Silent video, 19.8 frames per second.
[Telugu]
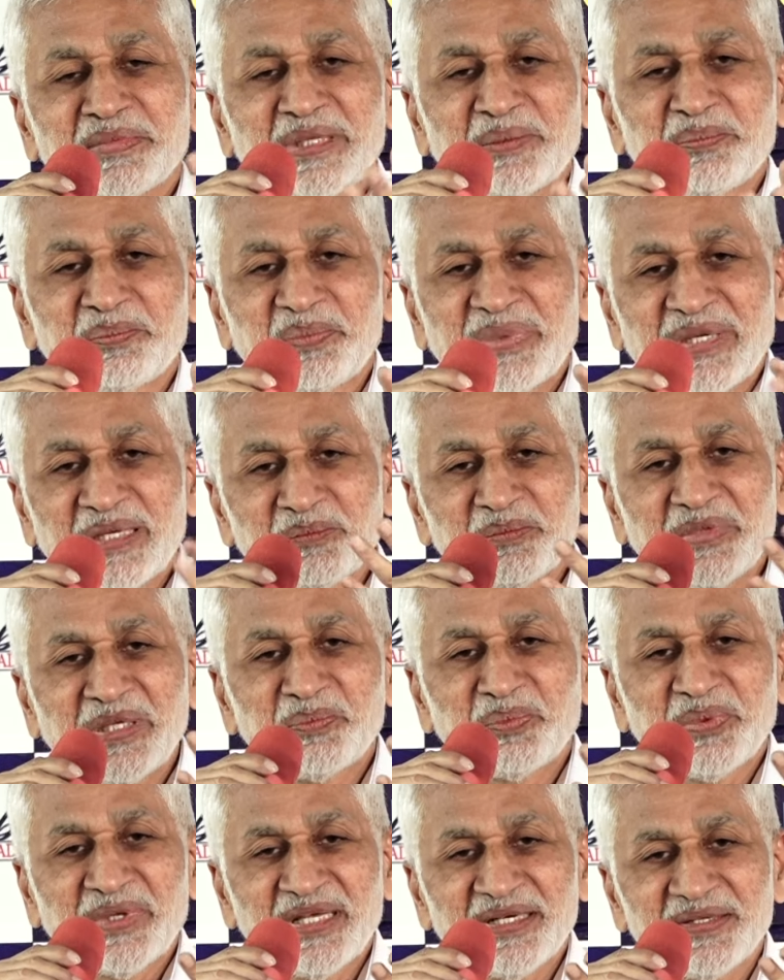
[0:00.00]
మీ
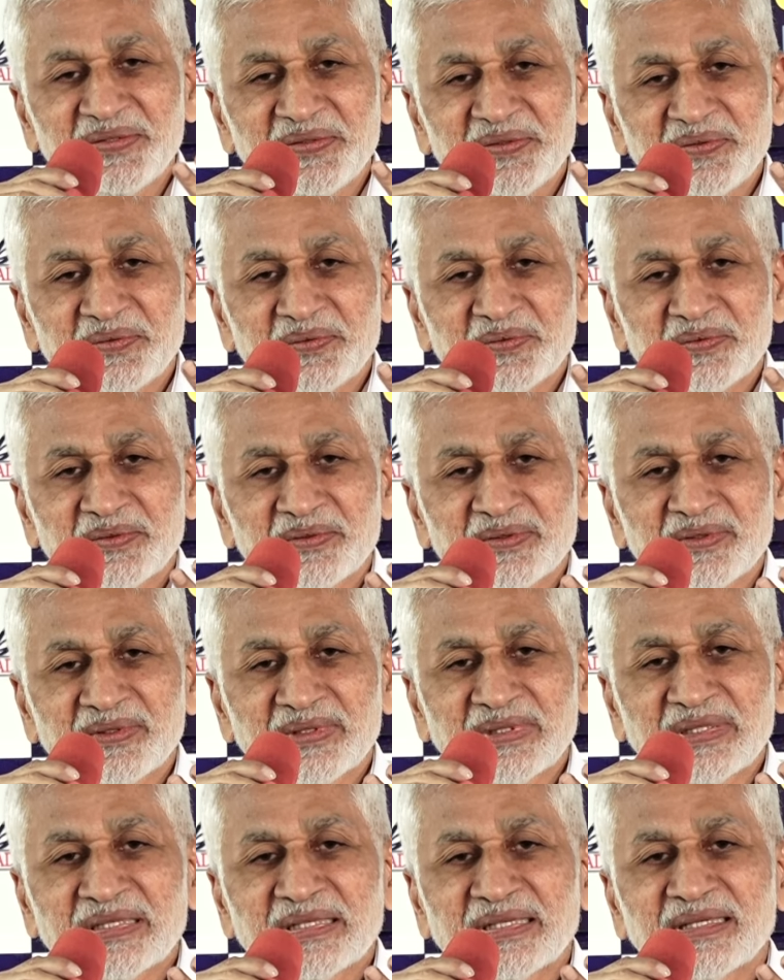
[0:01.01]
మీ పేరు నా
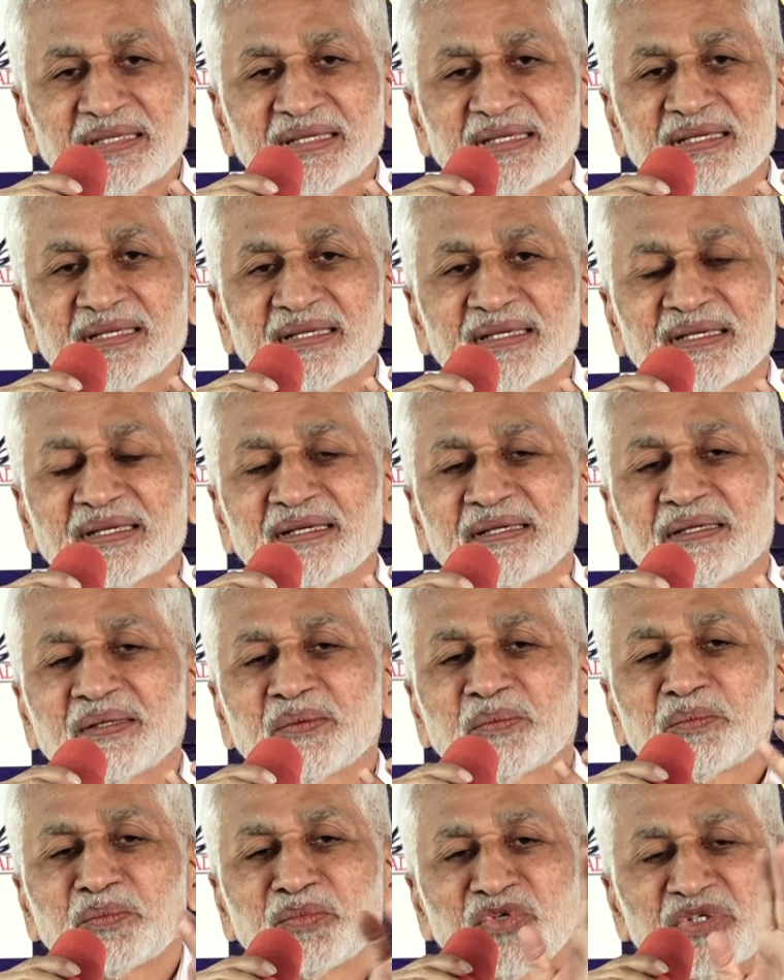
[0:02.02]
పేరు విఎస్ఎన్ మూర్తి అండి గ్రేట్
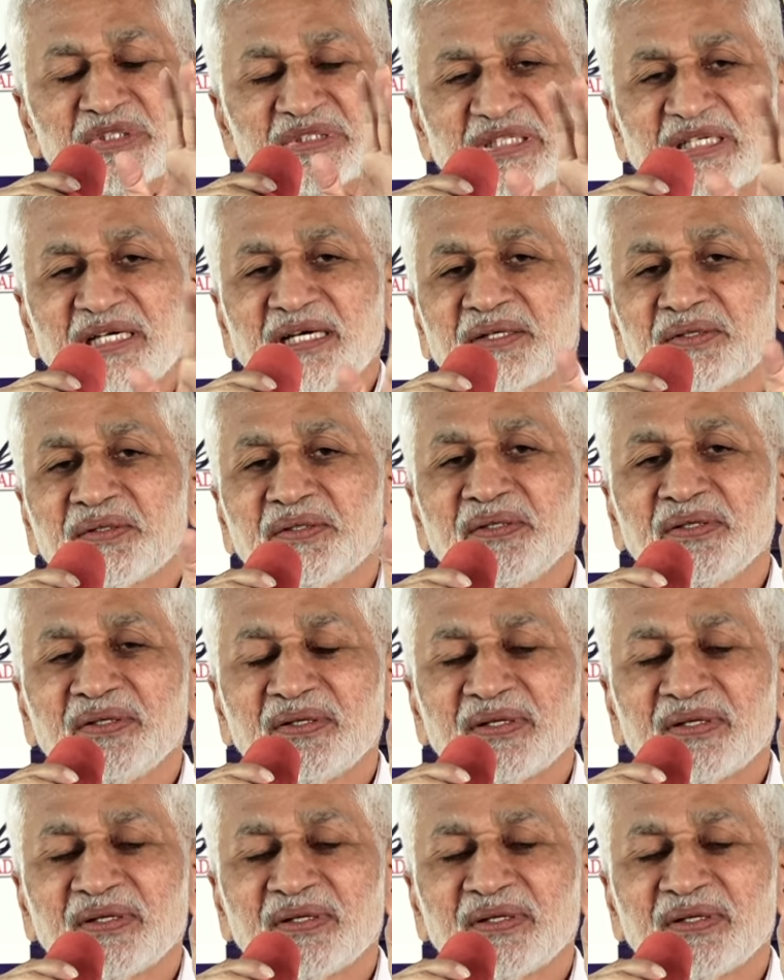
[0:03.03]
ఆంధ్ర మూర్తి గారు